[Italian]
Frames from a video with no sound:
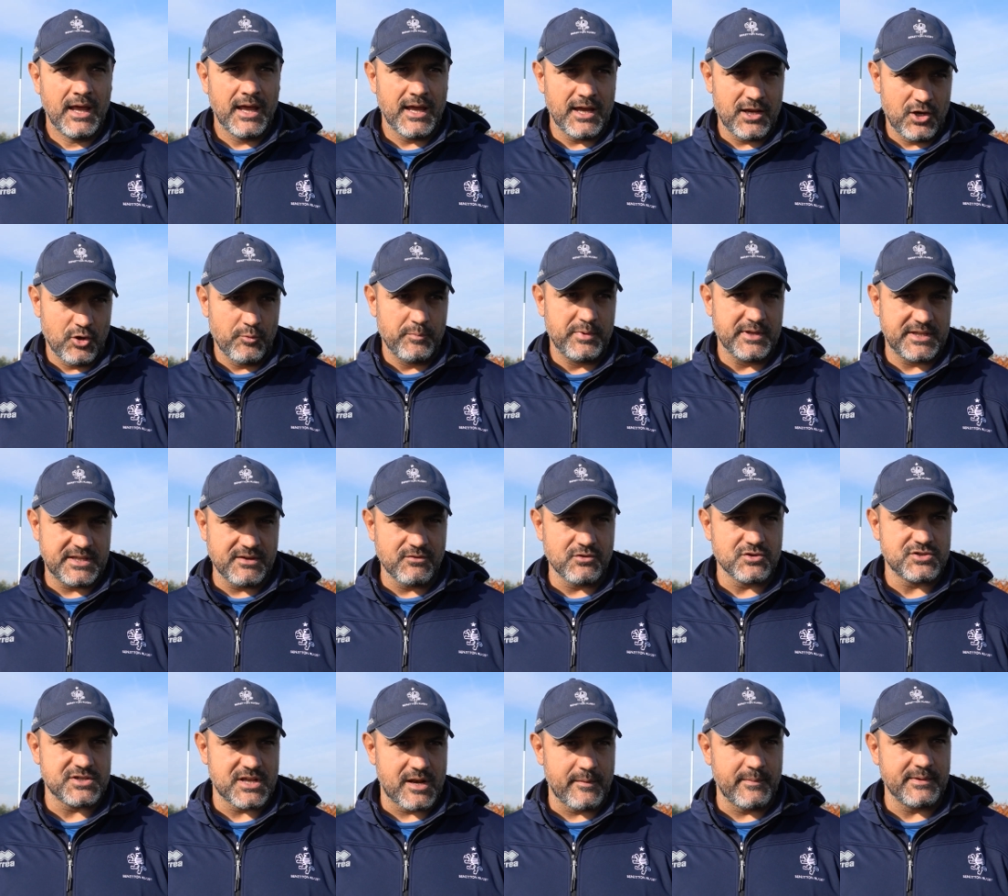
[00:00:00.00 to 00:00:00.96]
eh,
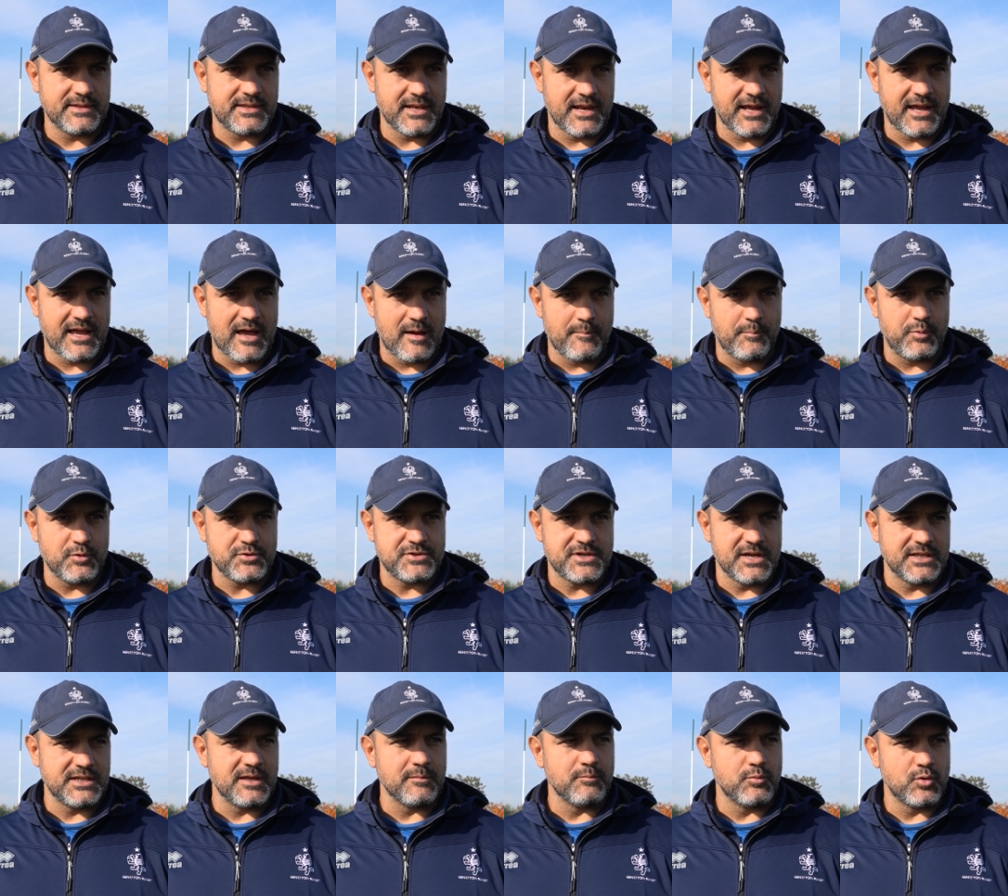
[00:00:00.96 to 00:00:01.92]
l'obiettivo sarà mettere in campo
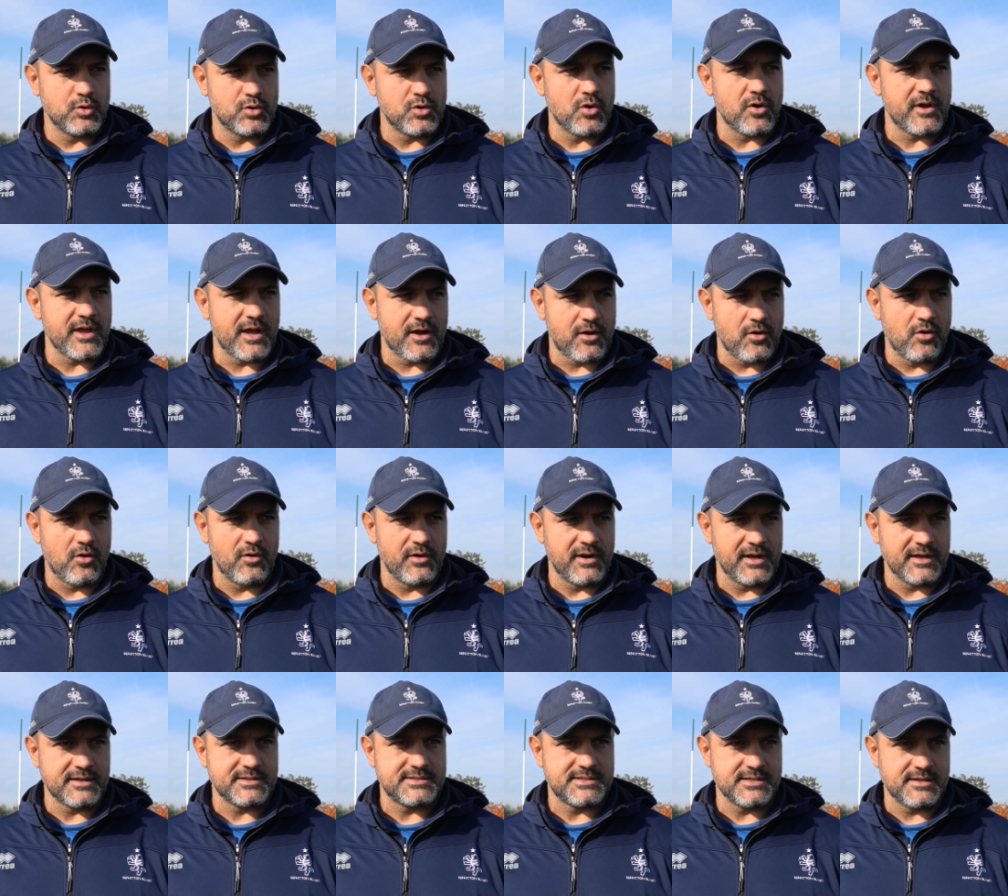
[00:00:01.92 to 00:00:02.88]
sia Edimburgo che a
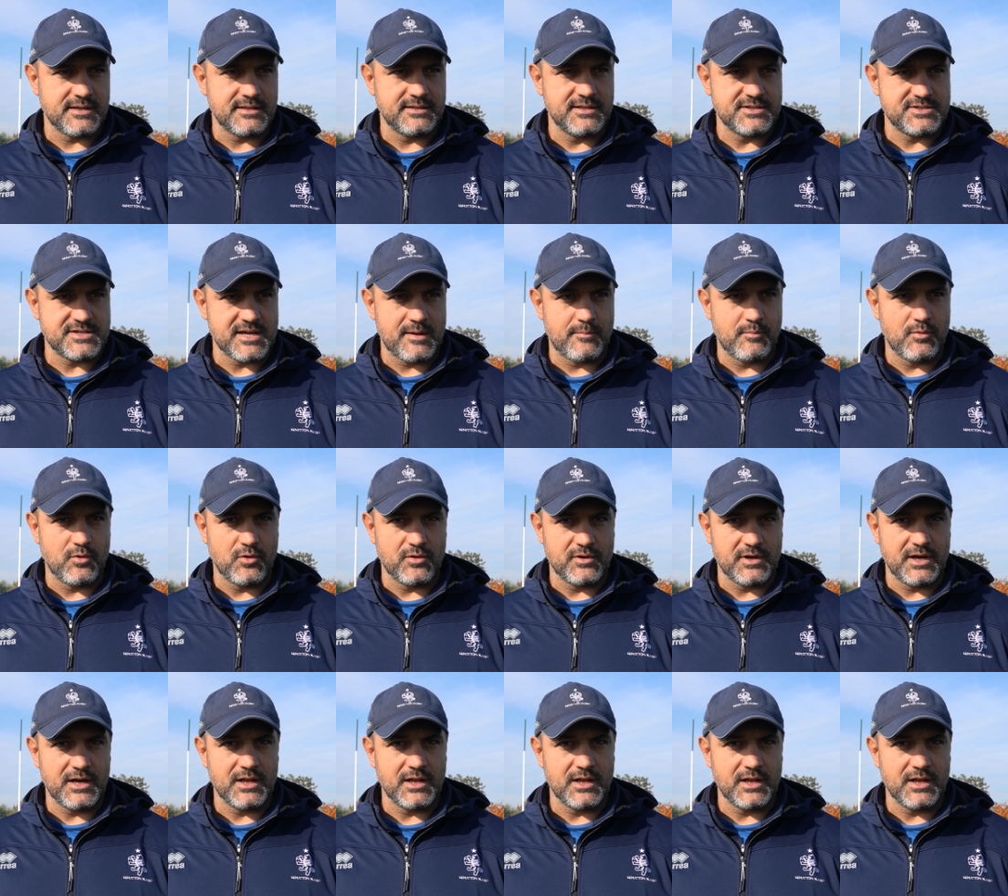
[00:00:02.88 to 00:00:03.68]
Connacht diciamo,